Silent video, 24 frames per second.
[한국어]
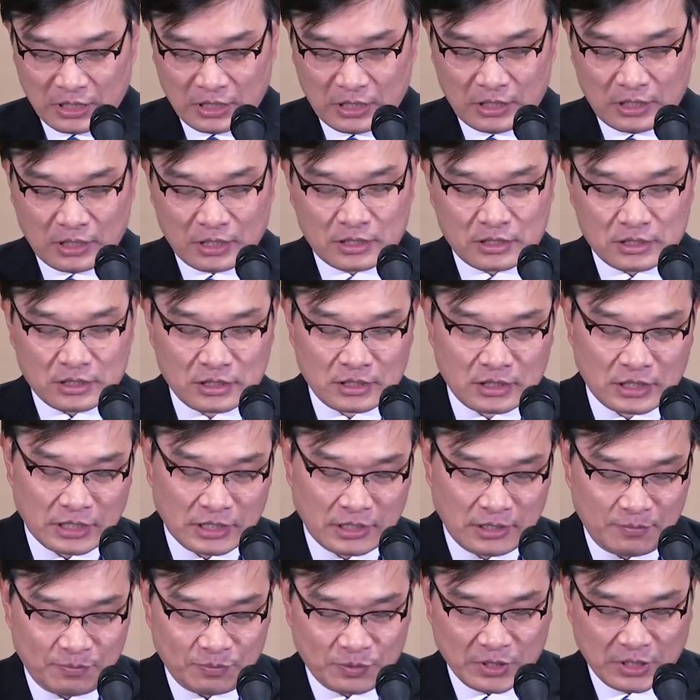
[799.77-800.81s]
어,
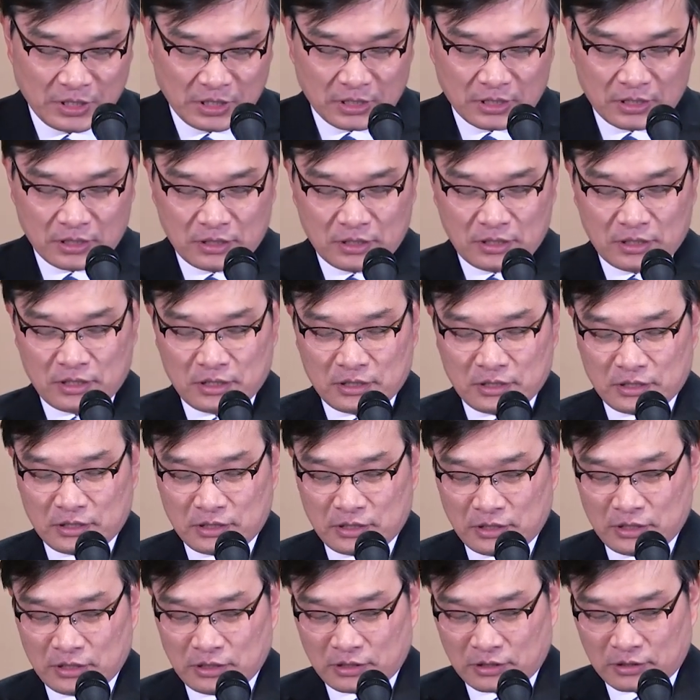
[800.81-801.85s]
그런데 그,
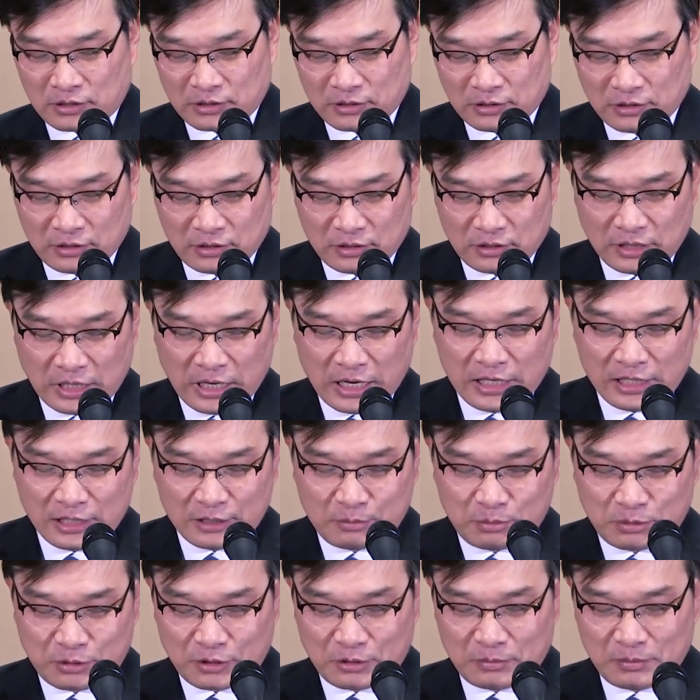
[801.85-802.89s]
그
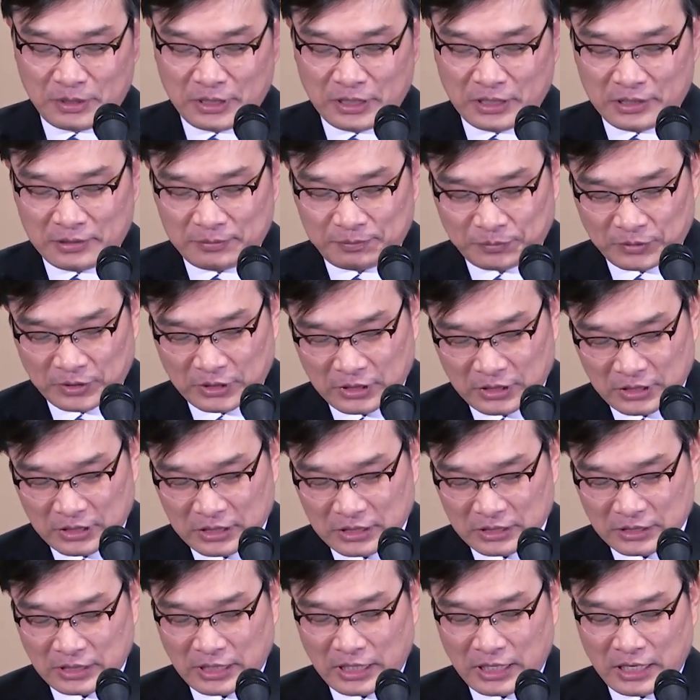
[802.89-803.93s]
에릭 프롬이
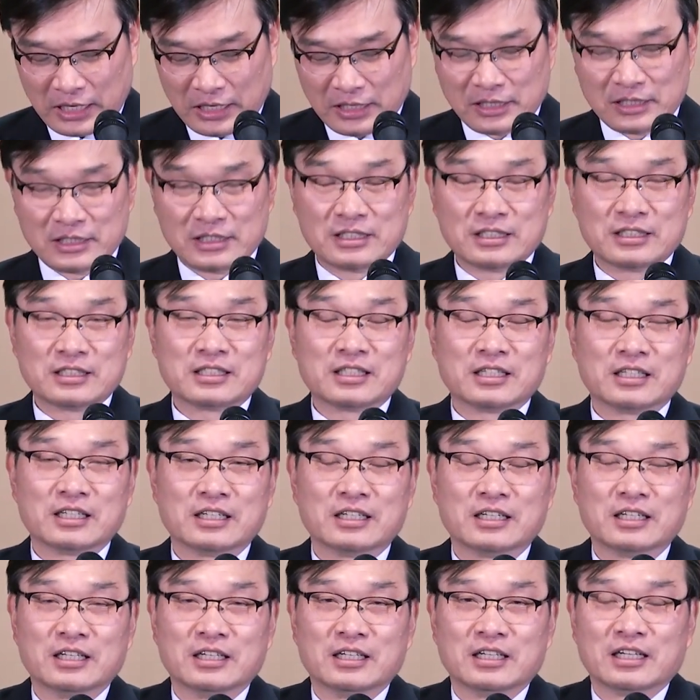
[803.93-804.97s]
그 사랑을
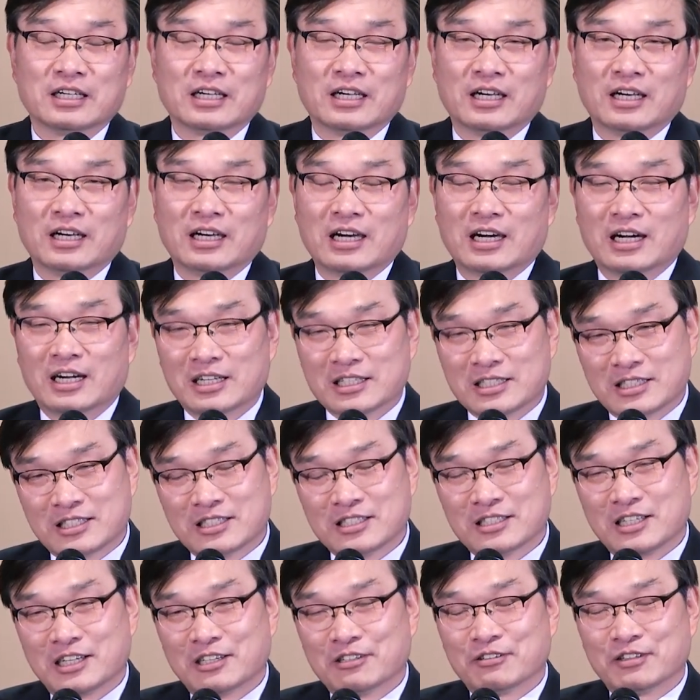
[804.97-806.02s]
이제 아,
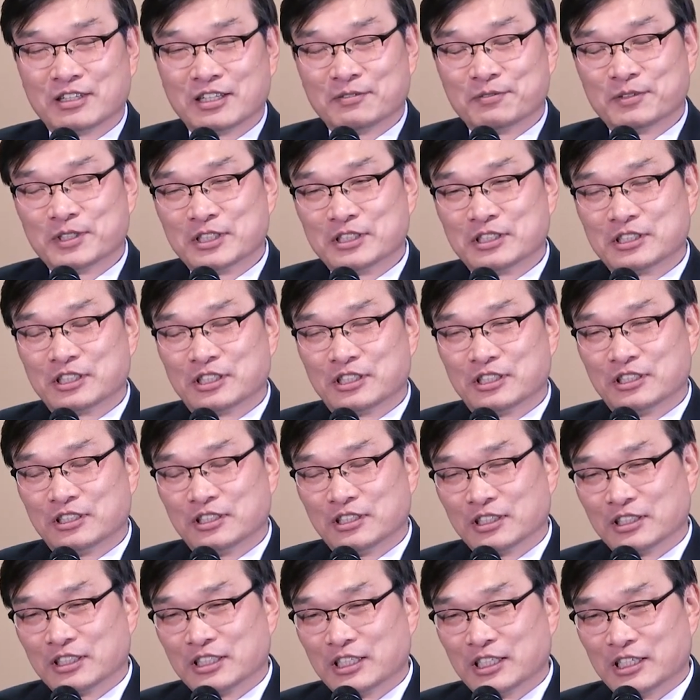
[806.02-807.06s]
아트라고 하면서
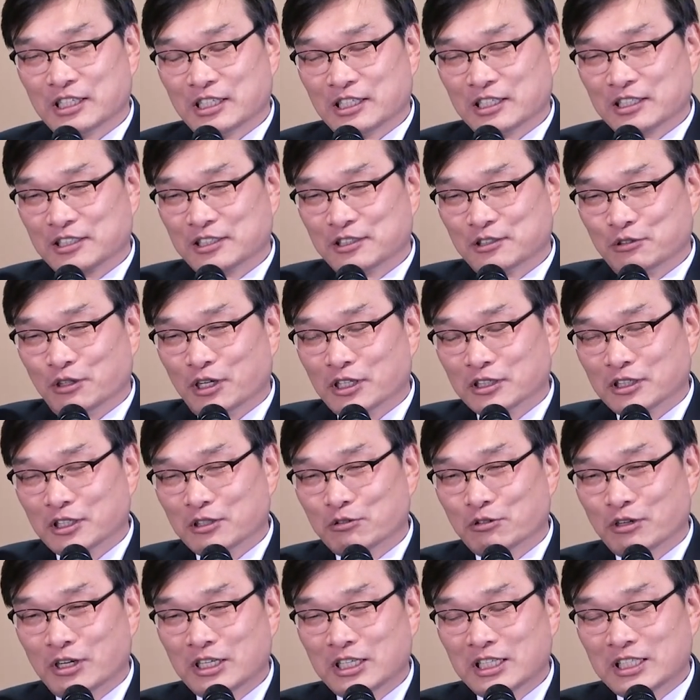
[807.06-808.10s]
이렇게 그
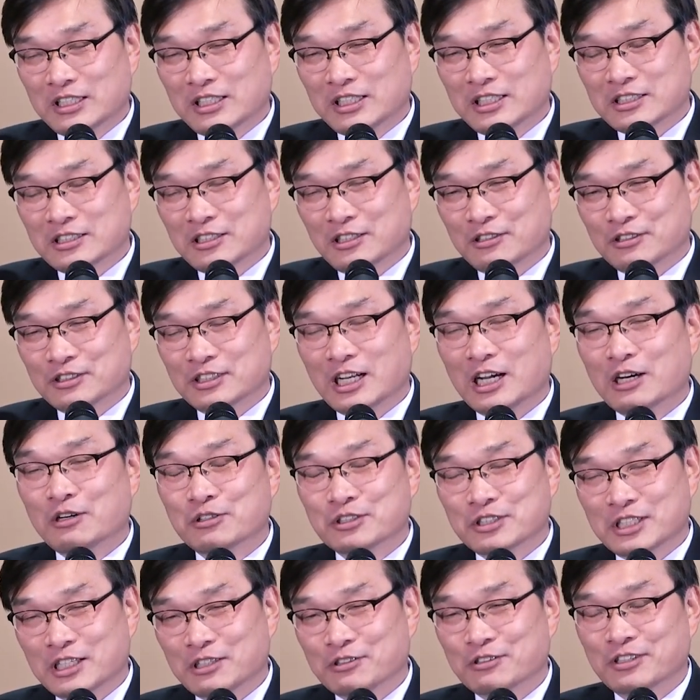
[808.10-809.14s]
어떤 원리들이 서로
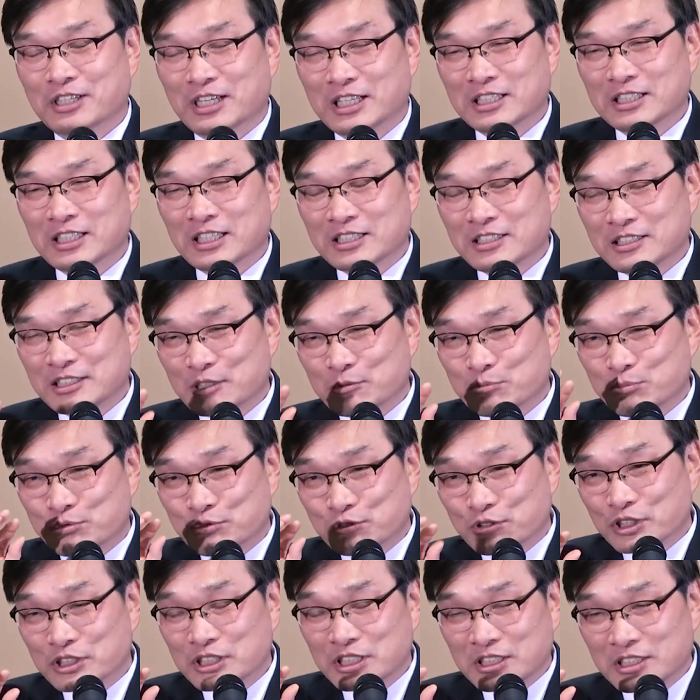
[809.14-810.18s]
상호작용하는데 그게
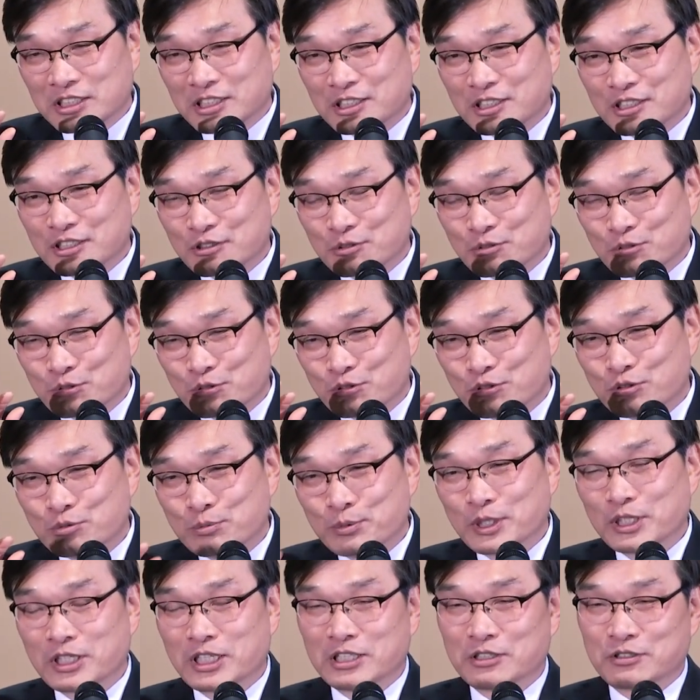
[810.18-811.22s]
무엇인지를
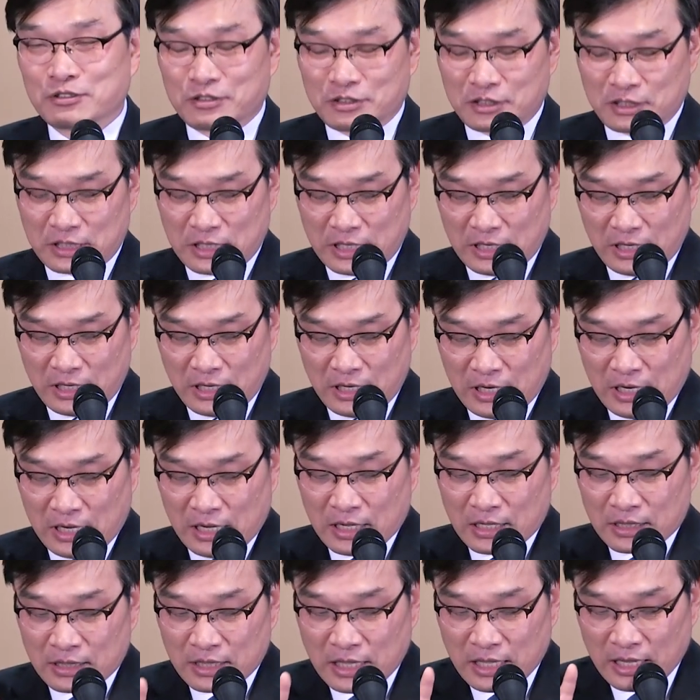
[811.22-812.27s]
구별해 주는데
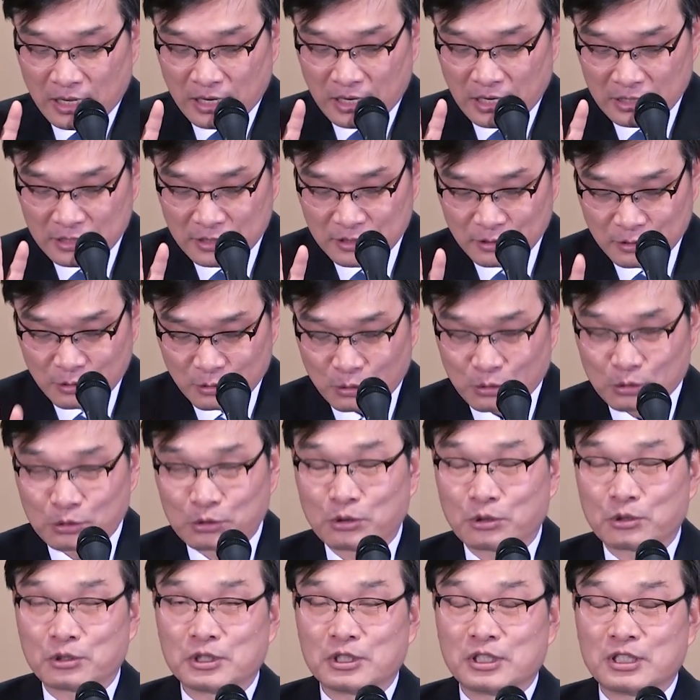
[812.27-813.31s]
네 가지
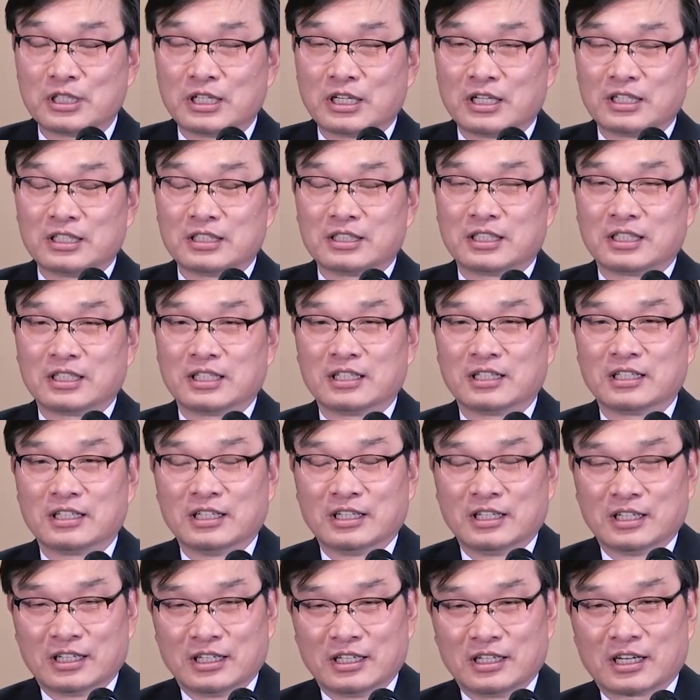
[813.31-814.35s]
요소를 이제
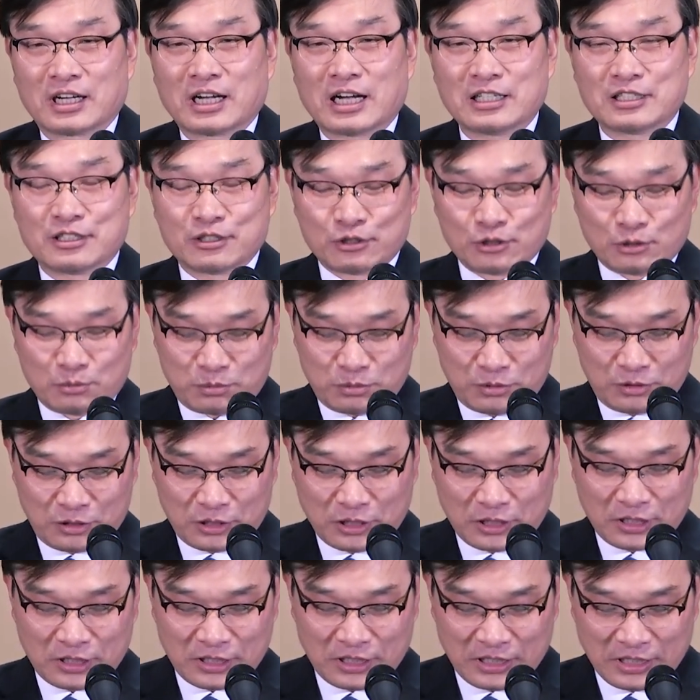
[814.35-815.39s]
아, 가지고
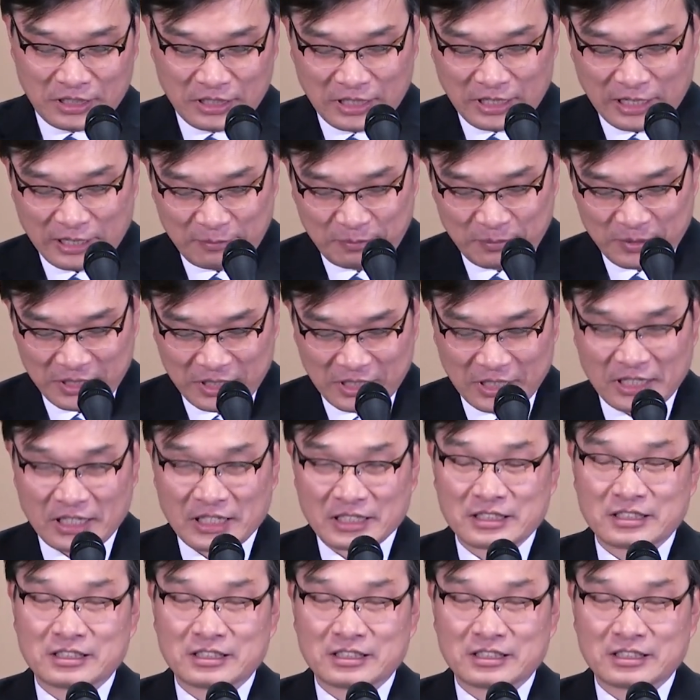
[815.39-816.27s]
분석을 합니다.